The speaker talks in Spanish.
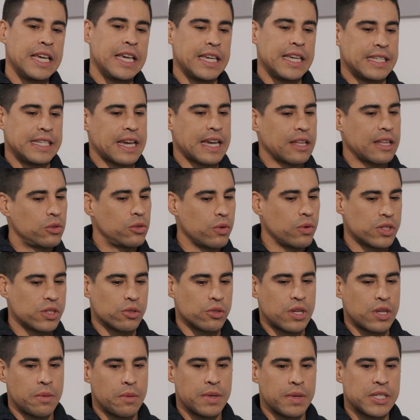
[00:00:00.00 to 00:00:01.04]
Y ya tuve
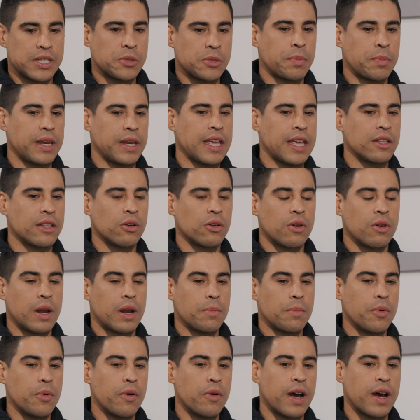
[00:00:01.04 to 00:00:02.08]
esos seis meses peleando con
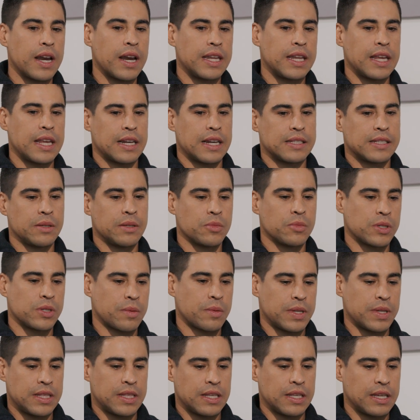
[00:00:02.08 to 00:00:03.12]
la pubalgia.
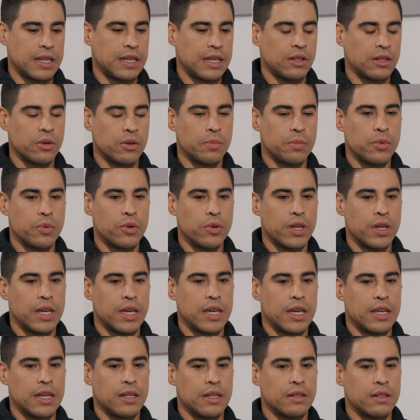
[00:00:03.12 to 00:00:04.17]
Lastimosamente no
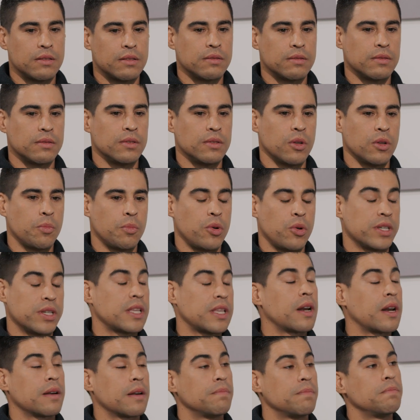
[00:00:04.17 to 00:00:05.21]
pude, no pude
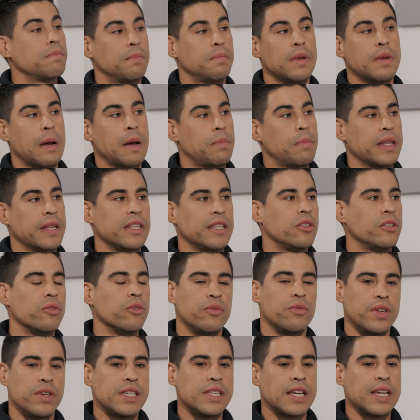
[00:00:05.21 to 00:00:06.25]
estar a plenitud
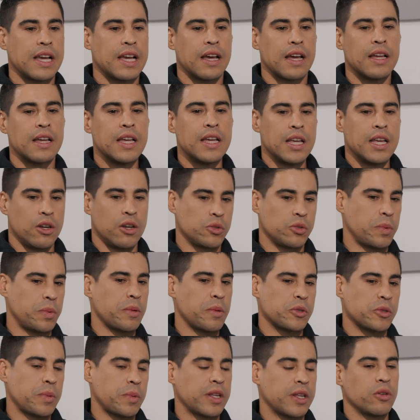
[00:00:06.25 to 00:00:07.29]
física. Los
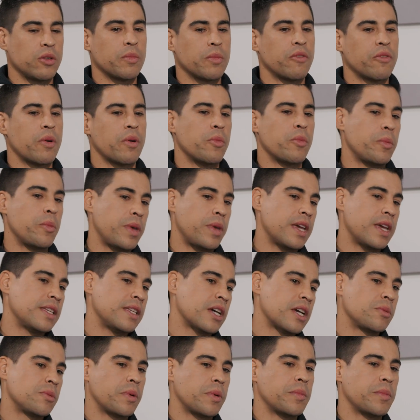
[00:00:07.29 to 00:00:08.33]
primeros partidos me fue muy bien,
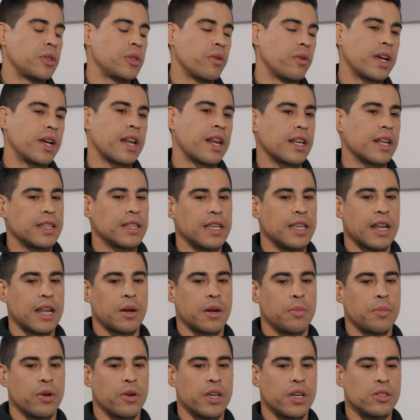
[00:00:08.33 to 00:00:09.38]
ya después me tuve que
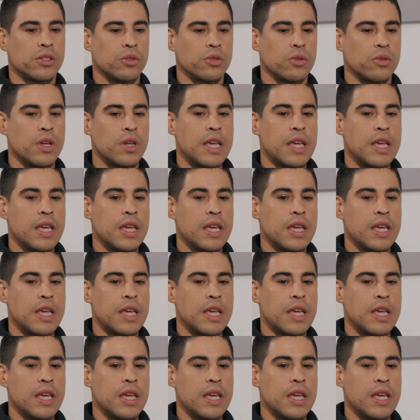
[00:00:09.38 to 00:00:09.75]
retirar por esto